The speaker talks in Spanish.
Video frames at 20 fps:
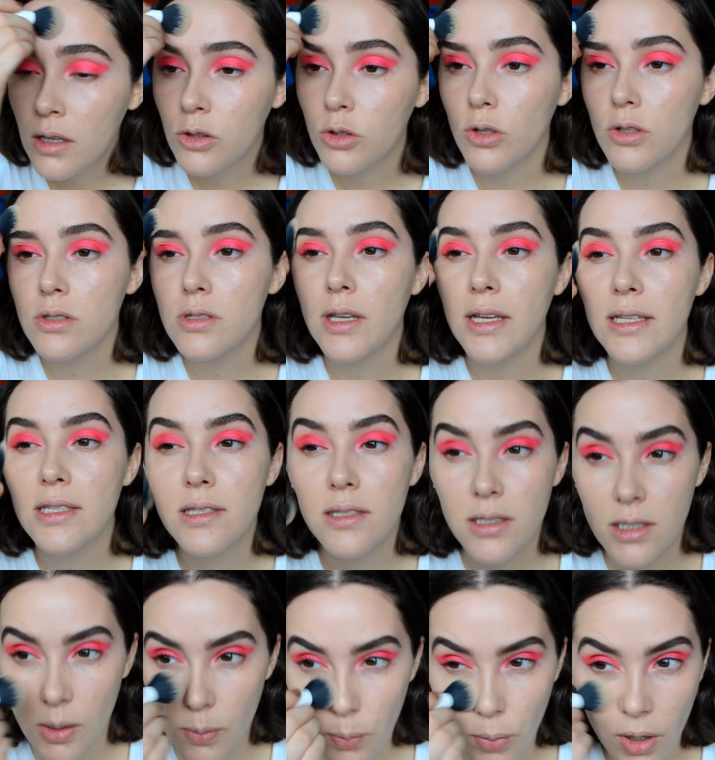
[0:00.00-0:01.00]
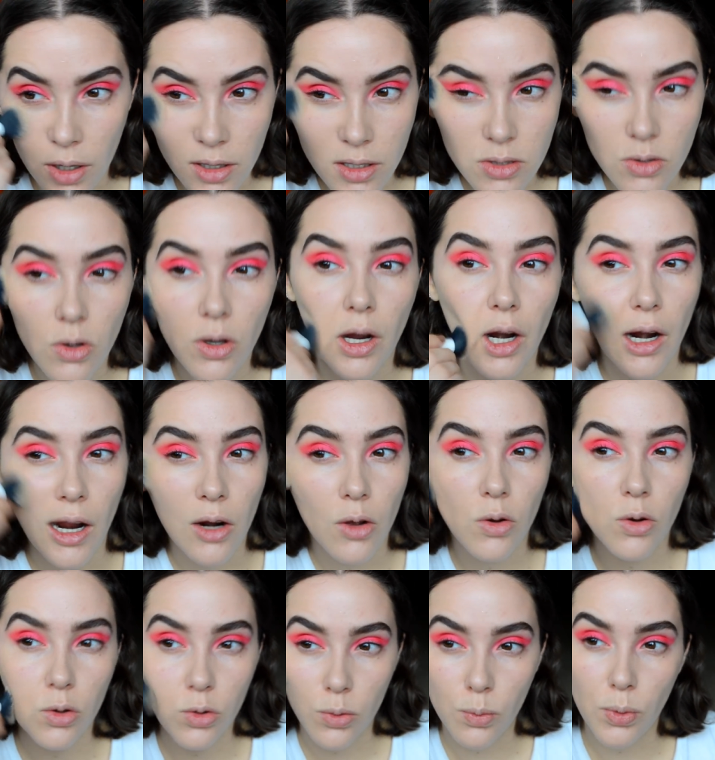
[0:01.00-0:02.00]
entonces si pueden escoger
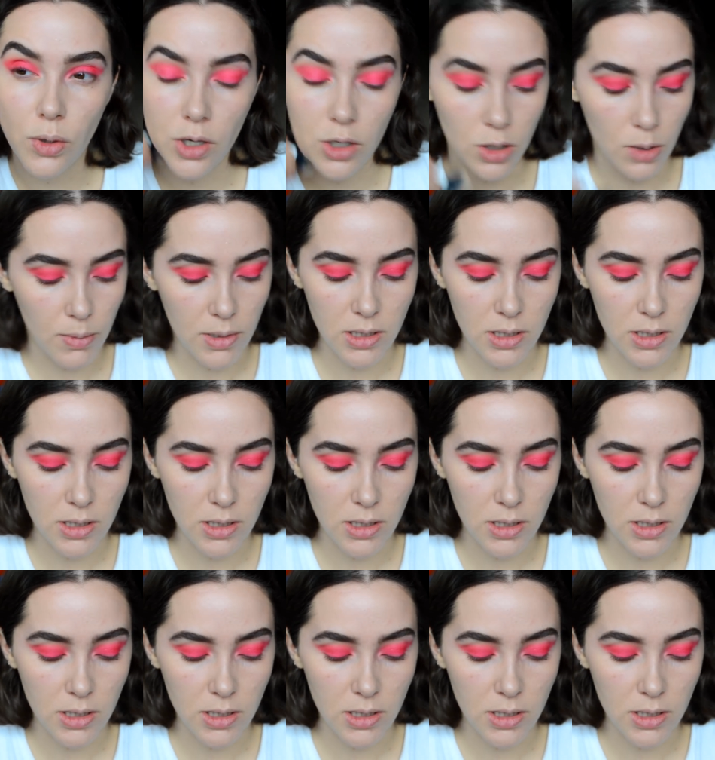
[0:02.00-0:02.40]
algo con un poquito